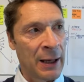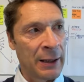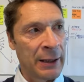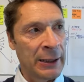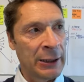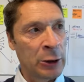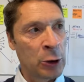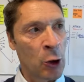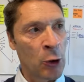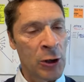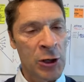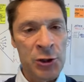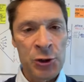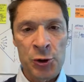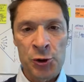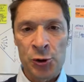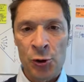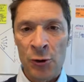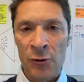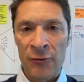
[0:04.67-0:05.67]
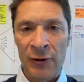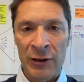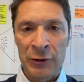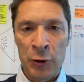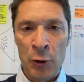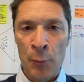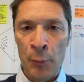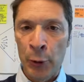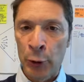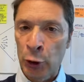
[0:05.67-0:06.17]
i toni sono fatti
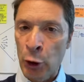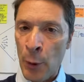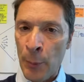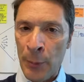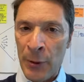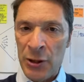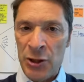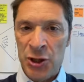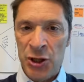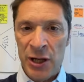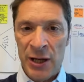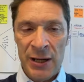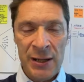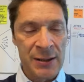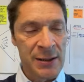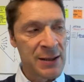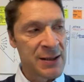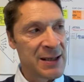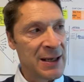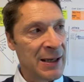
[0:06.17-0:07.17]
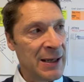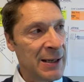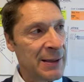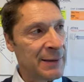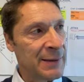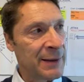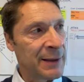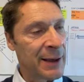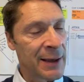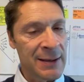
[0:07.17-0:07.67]
un po' troppo accesi, si
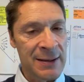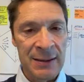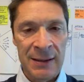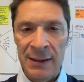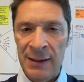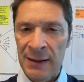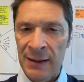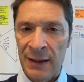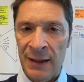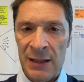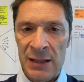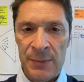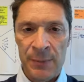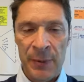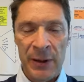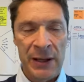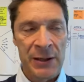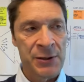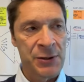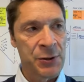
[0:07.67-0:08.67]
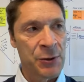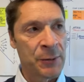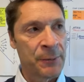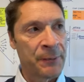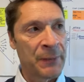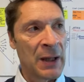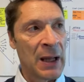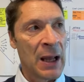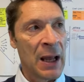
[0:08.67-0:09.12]
litiga, si litiga spesso